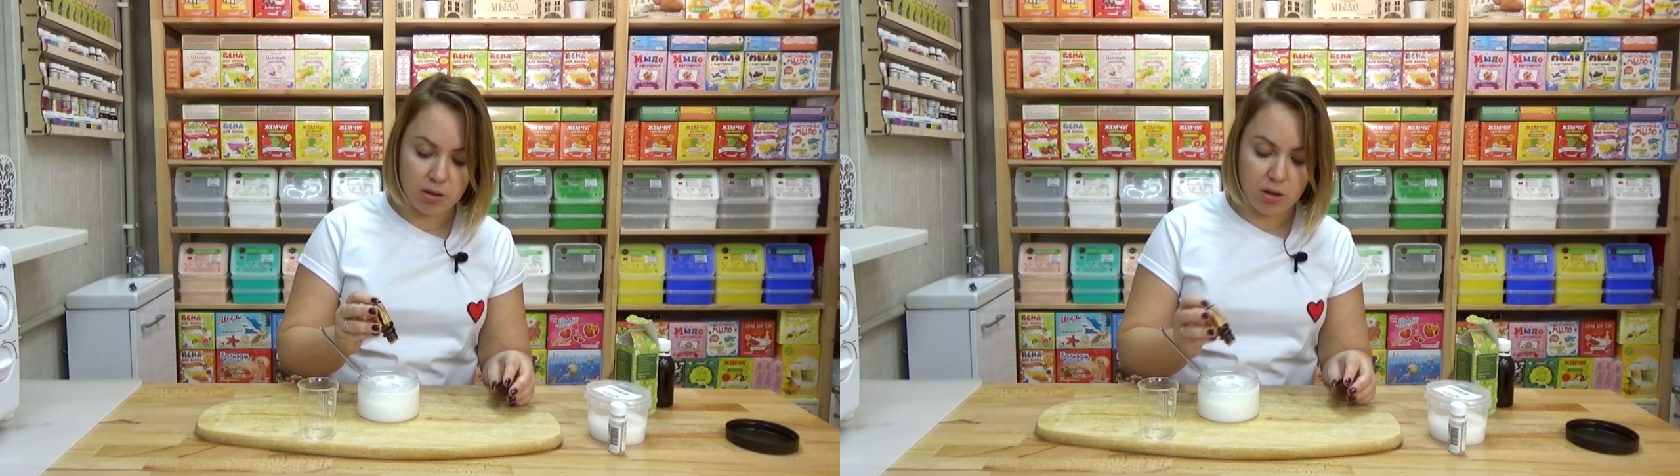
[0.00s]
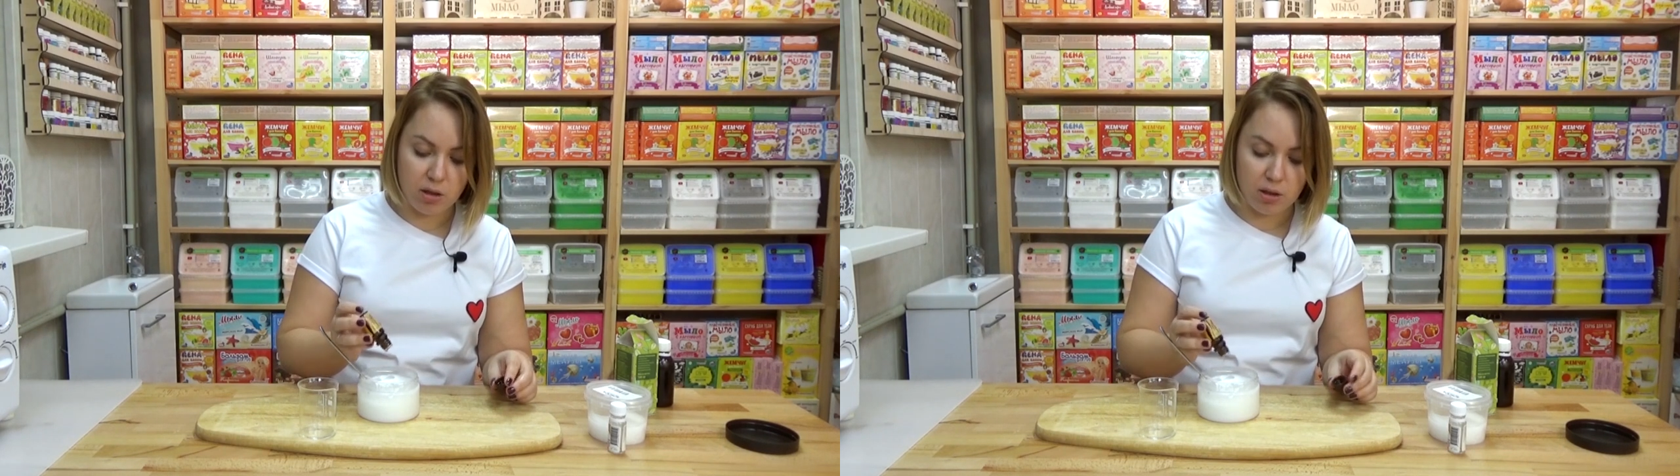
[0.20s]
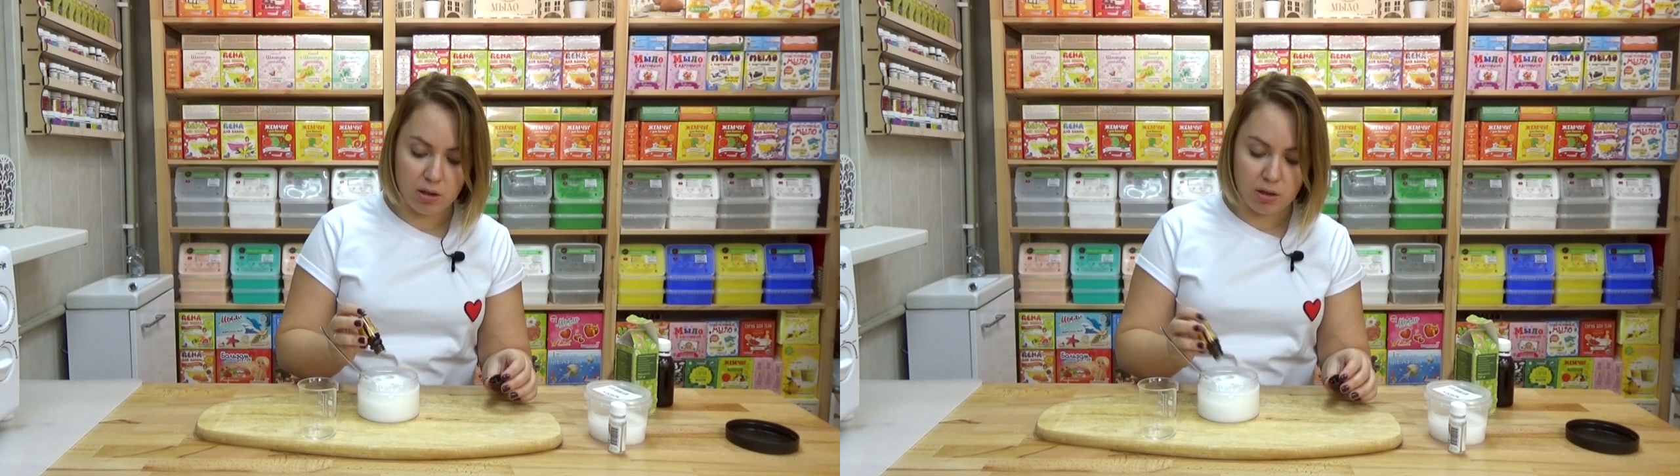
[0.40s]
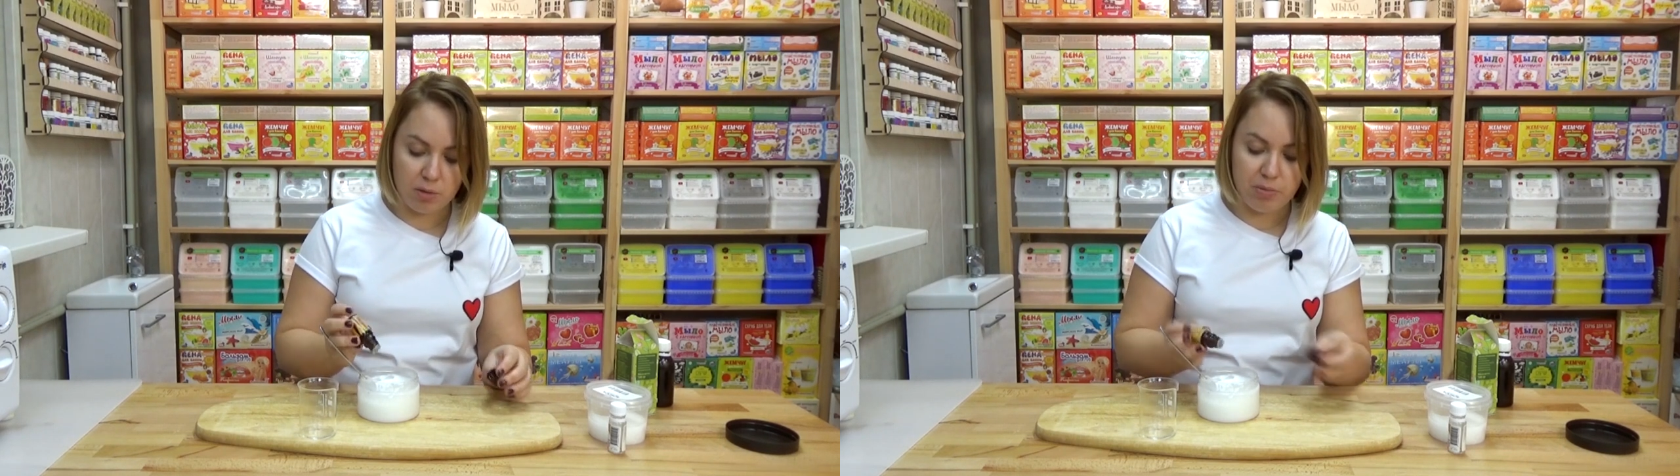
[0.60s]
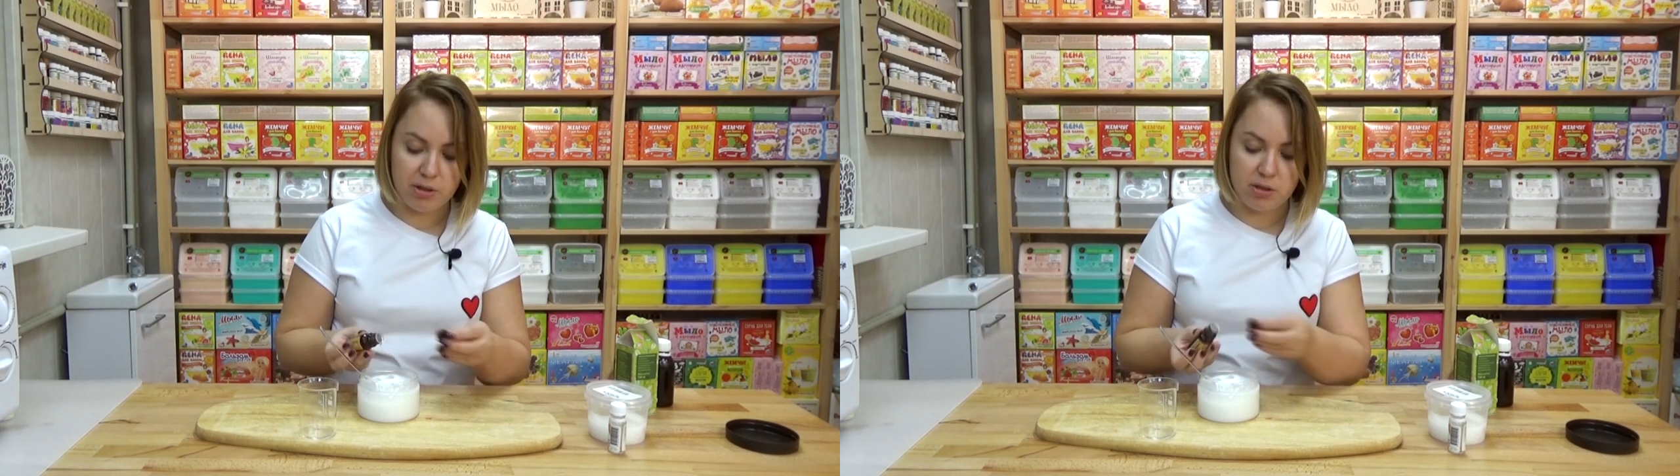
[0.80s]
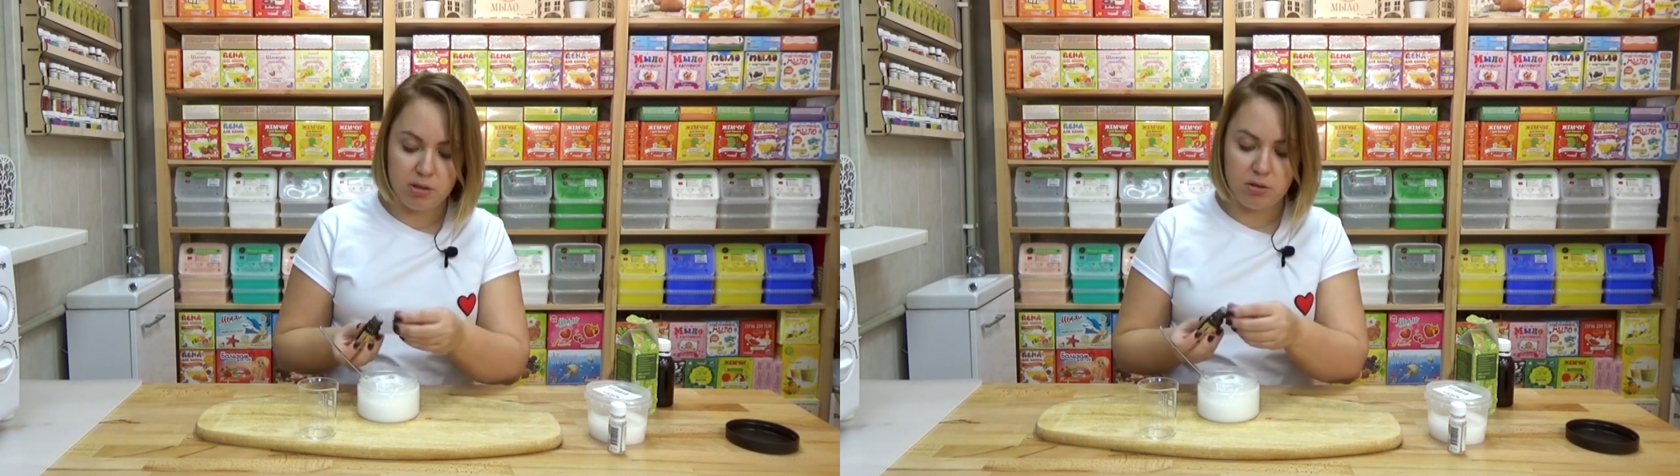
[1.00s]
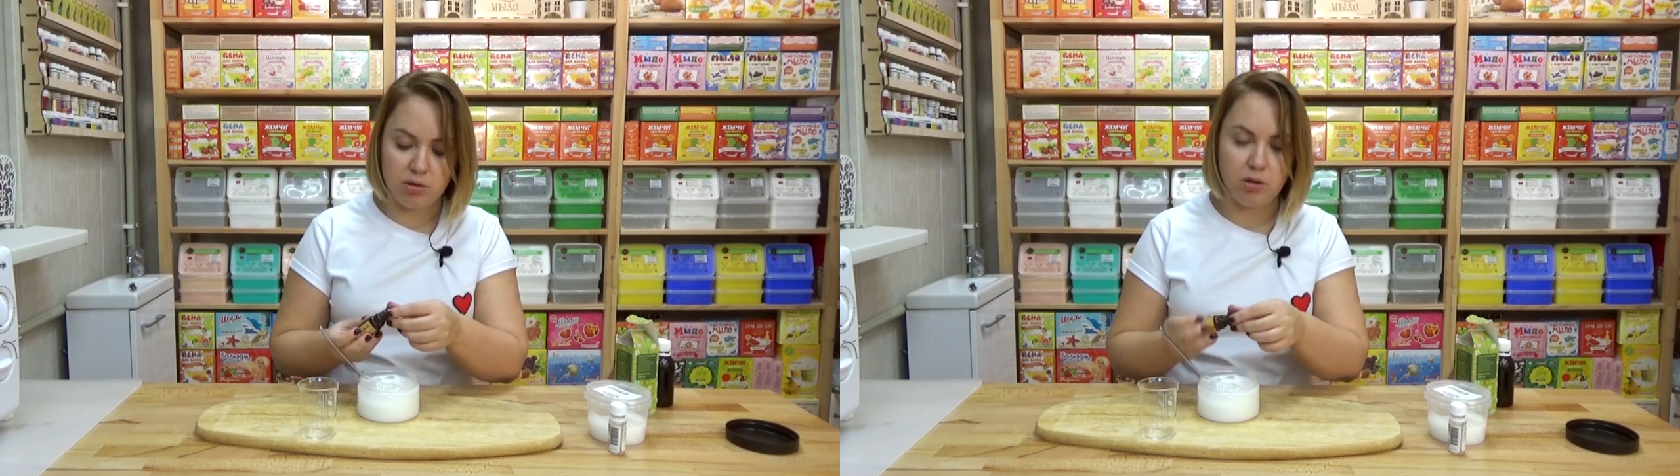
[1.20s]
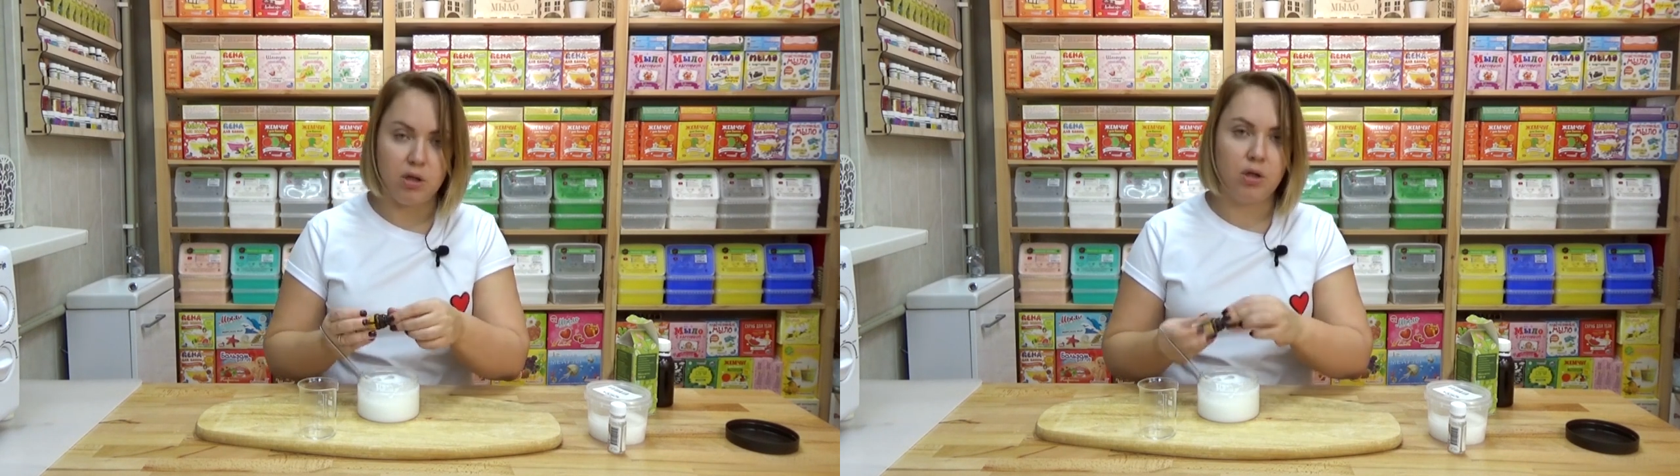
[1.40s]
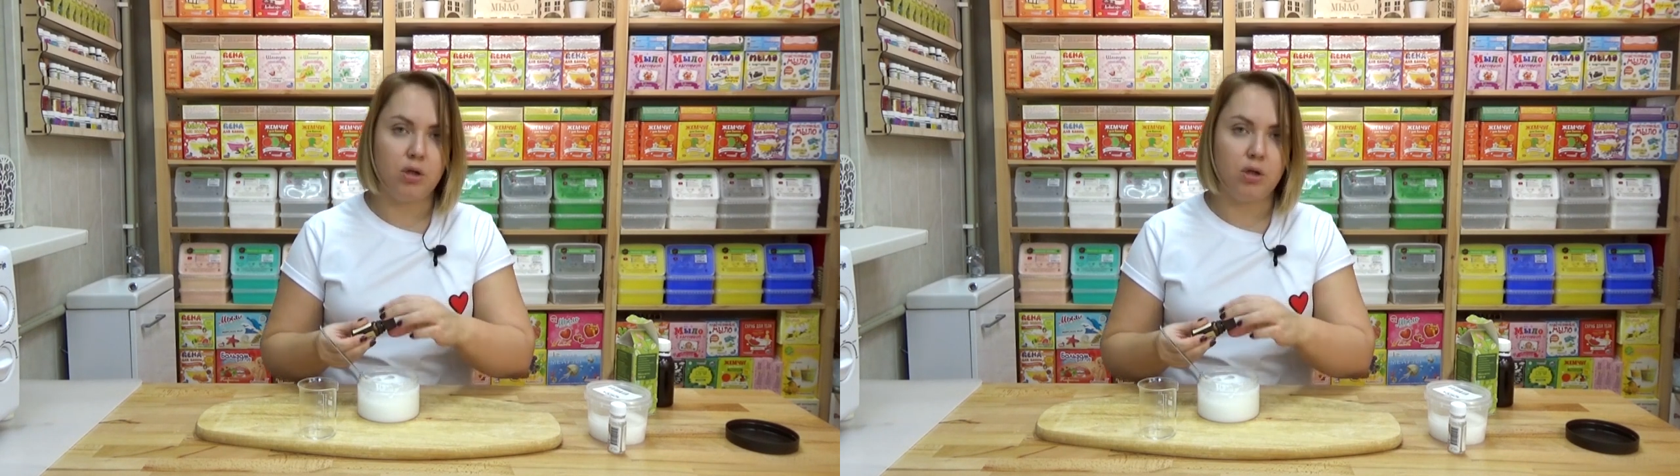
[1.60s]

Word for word: на апельсины,